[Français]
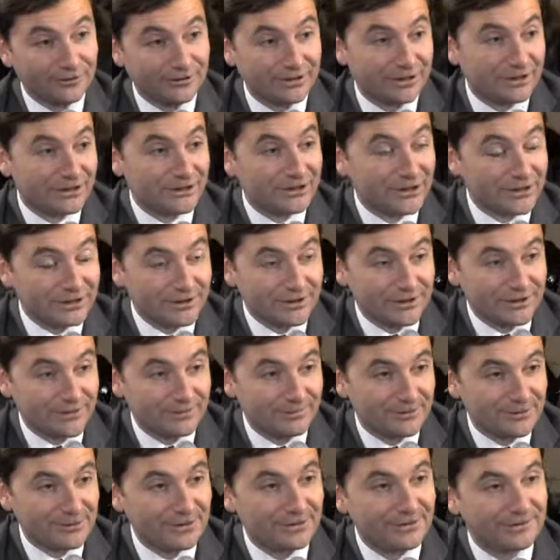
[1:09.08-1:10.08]
télécharger,
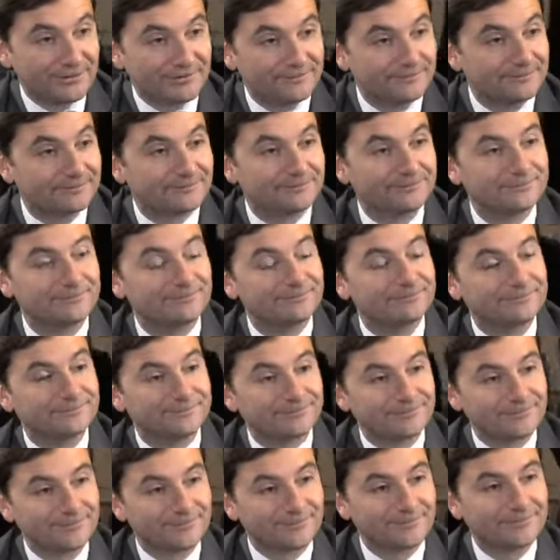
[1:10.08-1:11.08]
j'imagine. C'est un
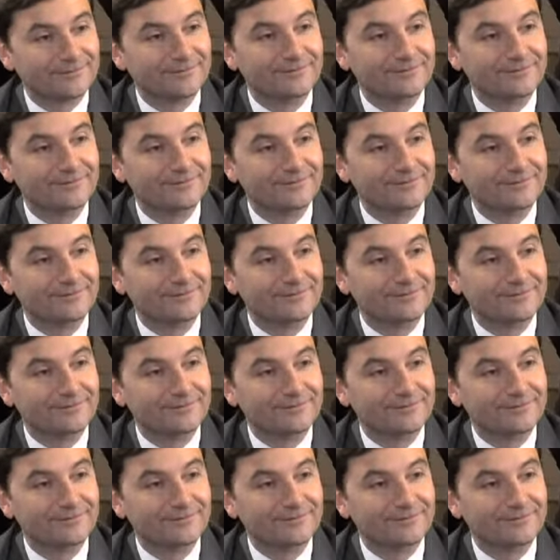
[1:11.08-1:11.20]
outil qu'on